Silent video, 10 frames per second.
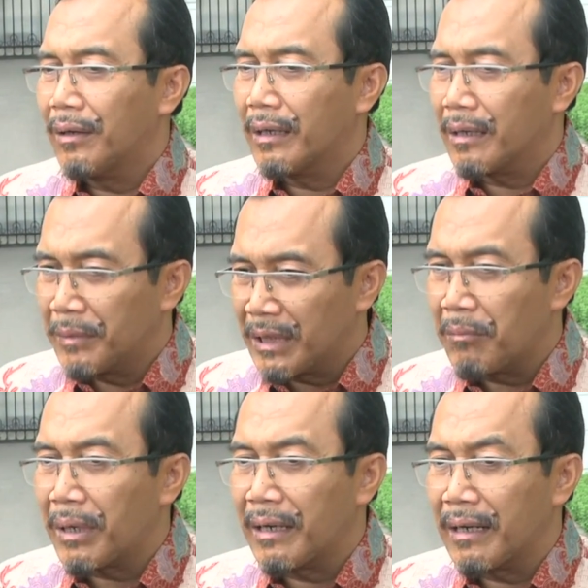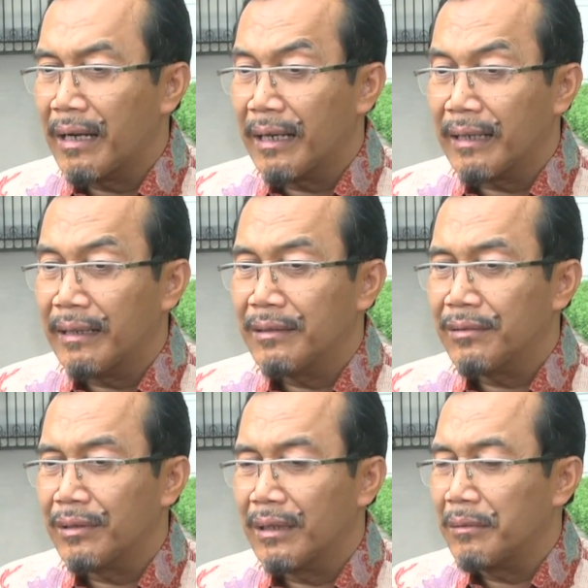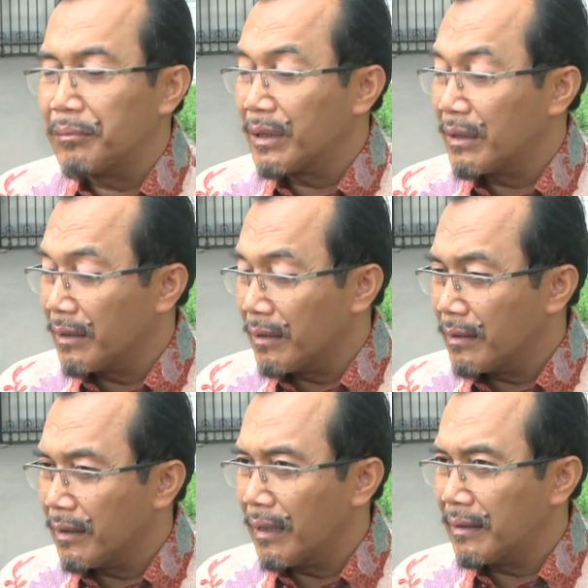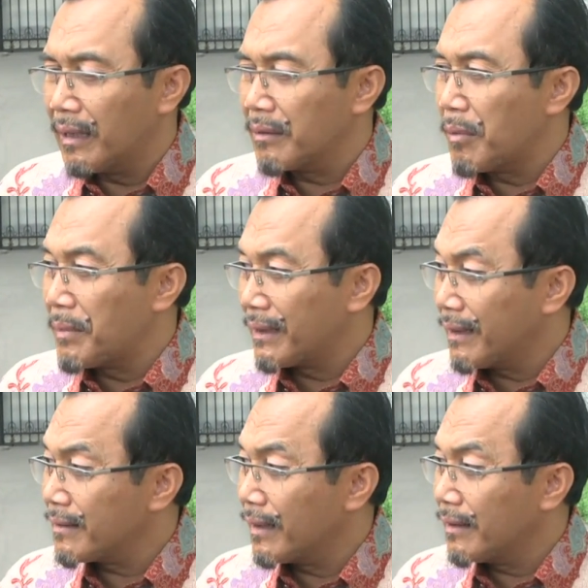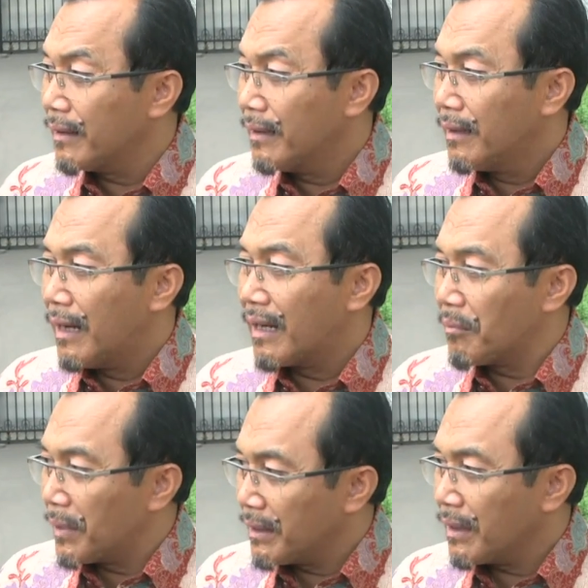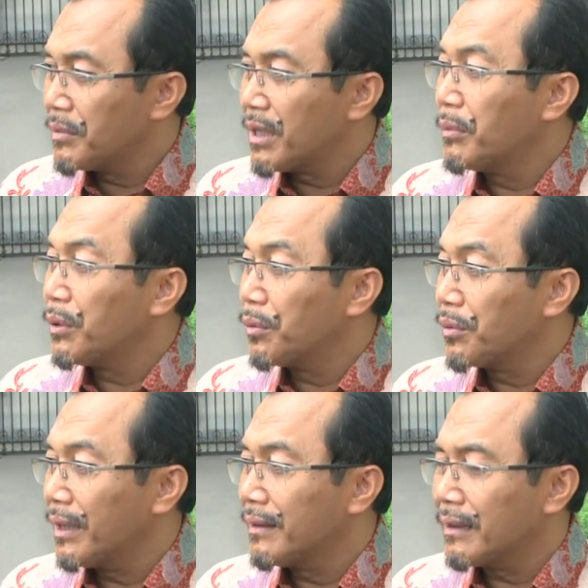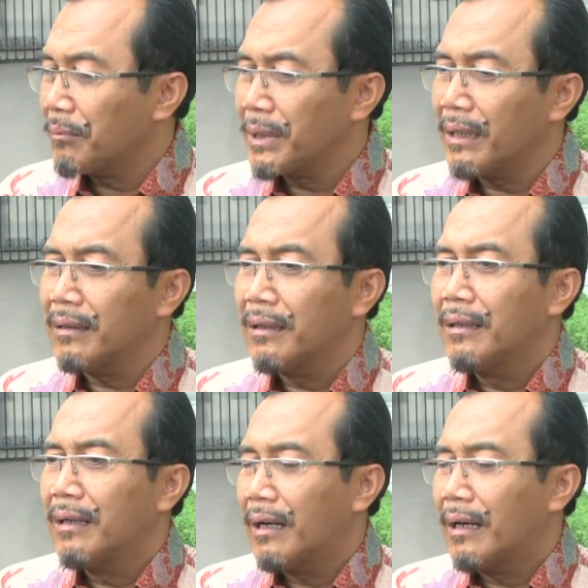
oleh Kementerian Perdagangan kan sudah diberi di, tidak ada lagi pembatasan harapannya kan bisa menurunkan tetapi kan